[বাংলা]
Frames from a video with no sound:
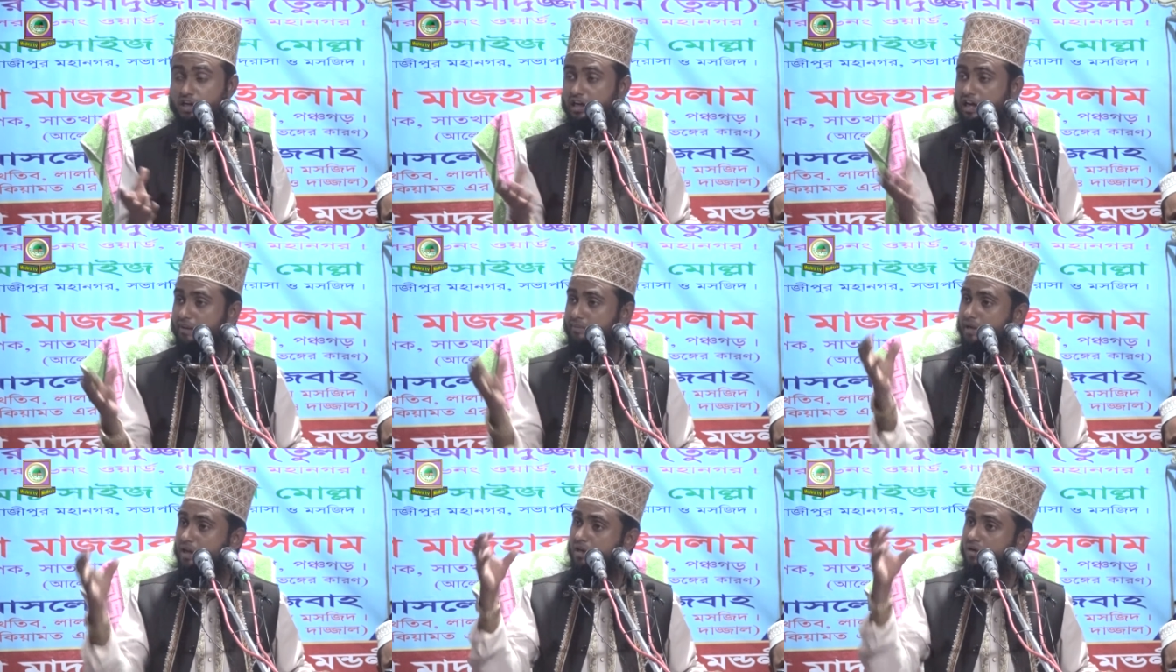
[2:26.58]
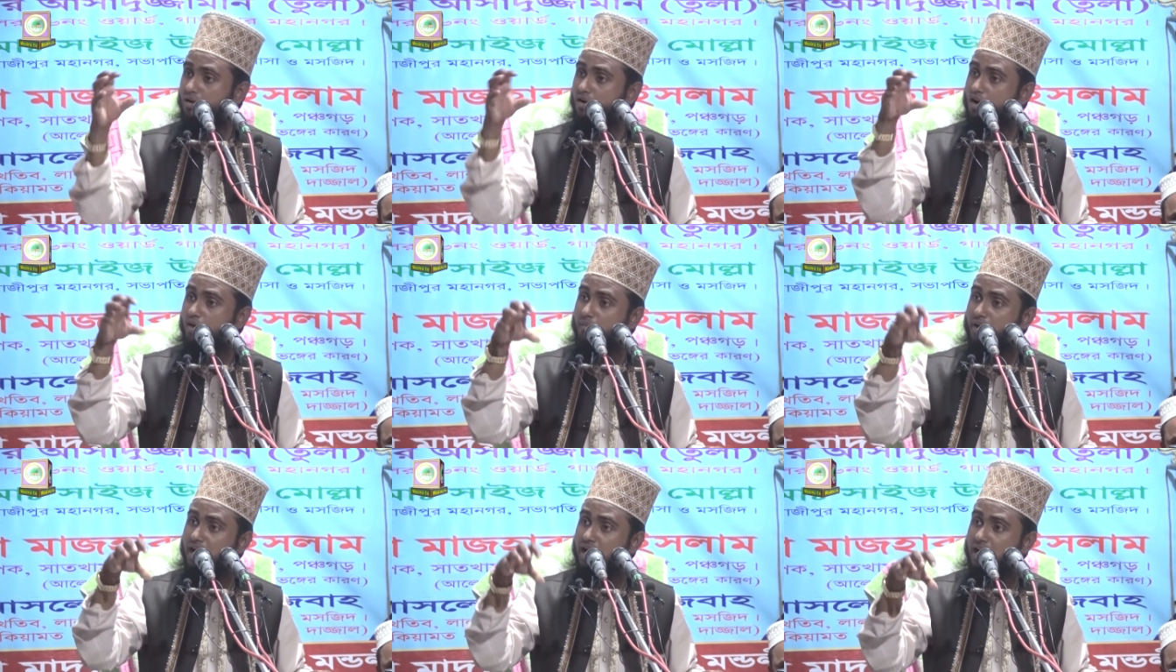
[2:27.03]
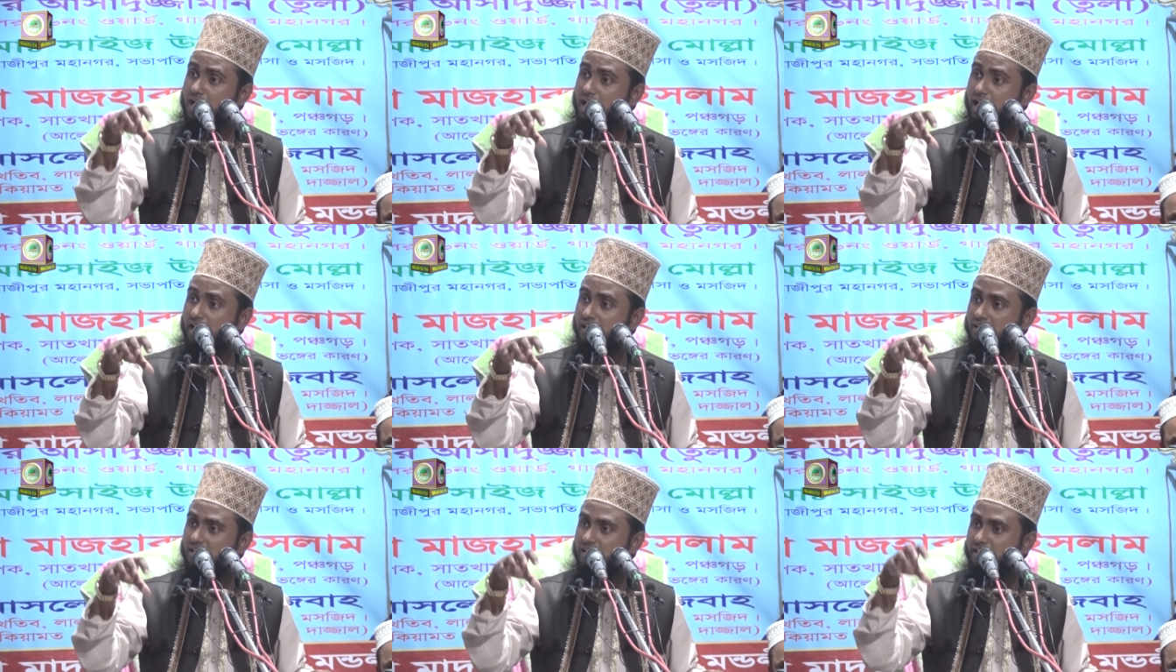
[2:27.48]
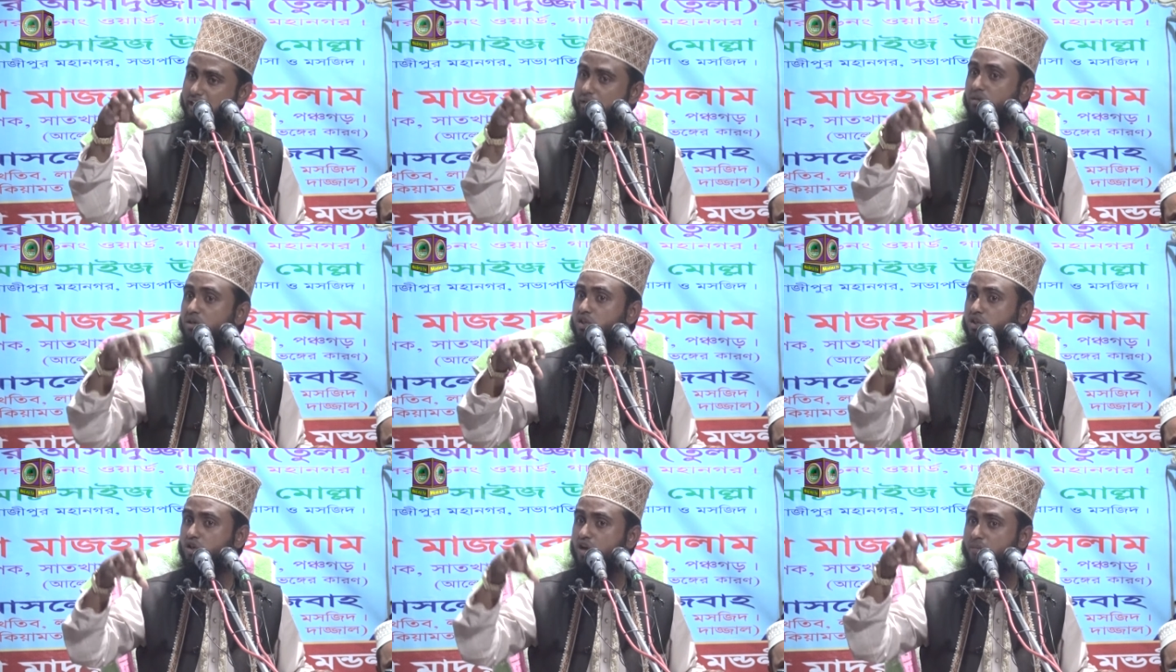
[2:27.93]
ইন্নামাল ক্ষমার
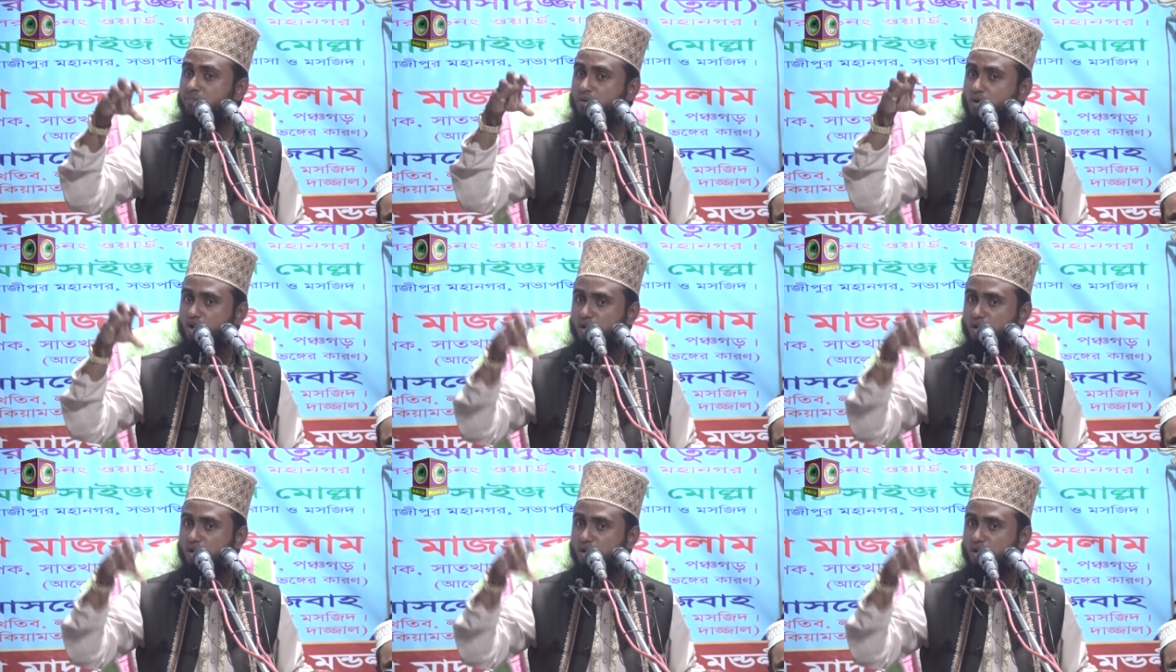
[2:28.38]
এগুলি সব